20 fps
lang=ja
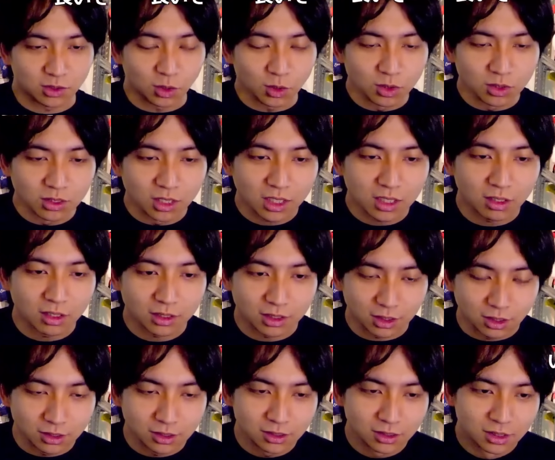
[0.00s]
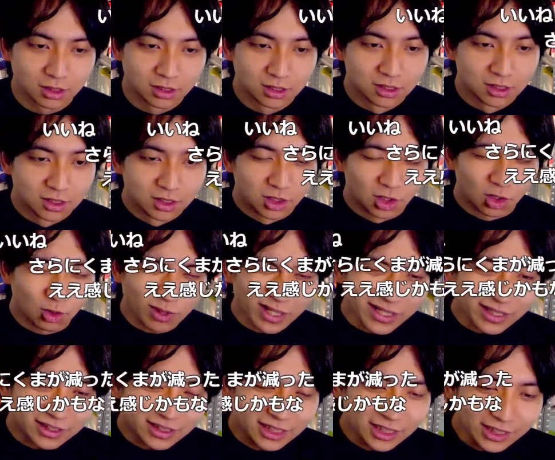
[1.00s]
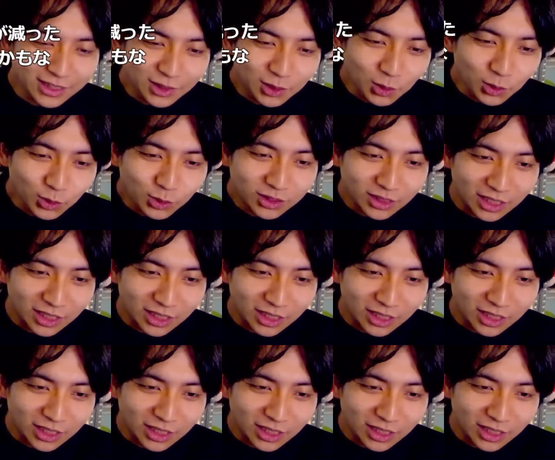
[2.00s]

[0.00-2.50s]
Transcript: そんな変わってるお前ら適当